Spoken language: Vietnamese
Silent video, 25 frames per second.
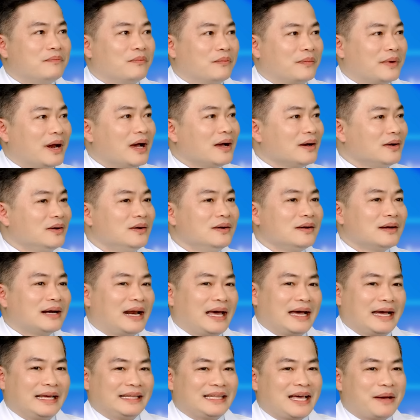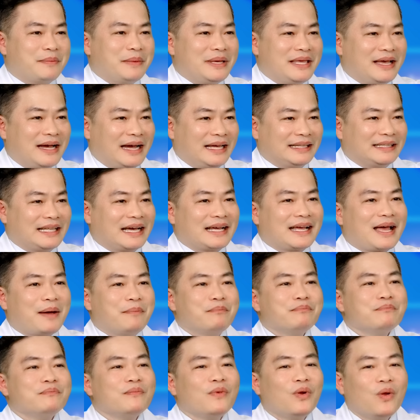đất nước là bây giờ người ta
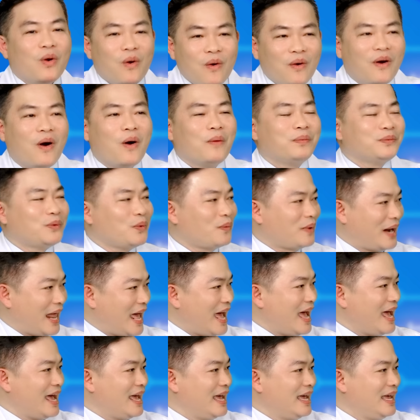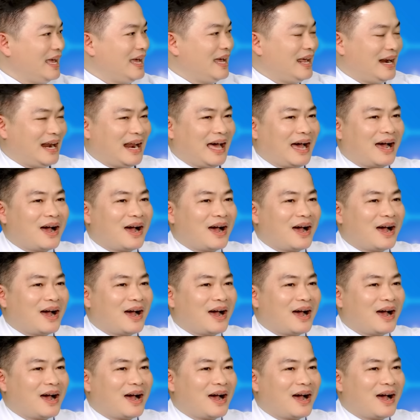cấm luôn hút thuốc lá, là